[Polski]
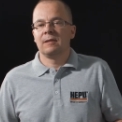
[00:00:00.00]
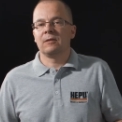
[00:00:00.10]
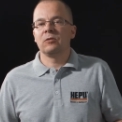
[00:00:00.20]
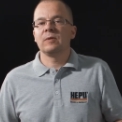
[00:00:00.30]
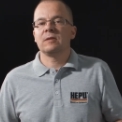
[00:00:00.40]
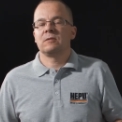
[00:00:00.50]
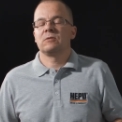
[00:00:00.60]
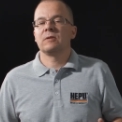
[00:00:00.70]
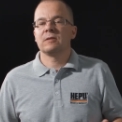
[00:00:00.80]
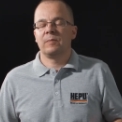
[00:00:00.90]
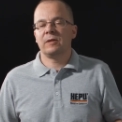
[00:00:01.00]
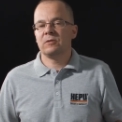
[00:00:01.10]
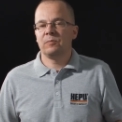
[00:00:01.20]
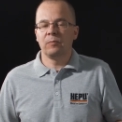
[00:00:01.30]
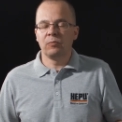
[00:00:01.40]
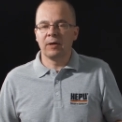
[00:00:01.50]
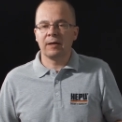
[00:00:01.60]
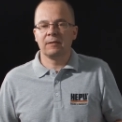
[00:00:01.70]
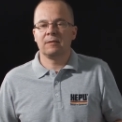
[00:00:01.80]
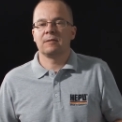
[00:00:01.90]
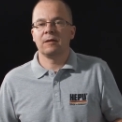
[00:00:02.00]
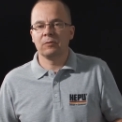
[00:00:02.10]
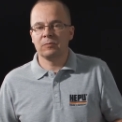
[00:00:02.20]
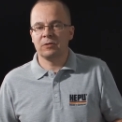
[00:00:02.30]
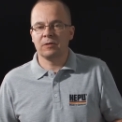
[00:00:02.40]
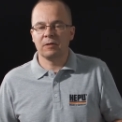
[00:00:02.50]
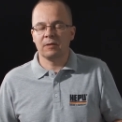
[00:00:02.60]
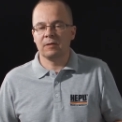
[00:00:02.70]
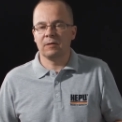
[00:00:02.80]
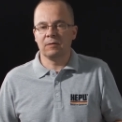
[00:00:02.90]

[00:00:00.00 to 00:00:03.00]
natomiast coraz bardziej popularne stają się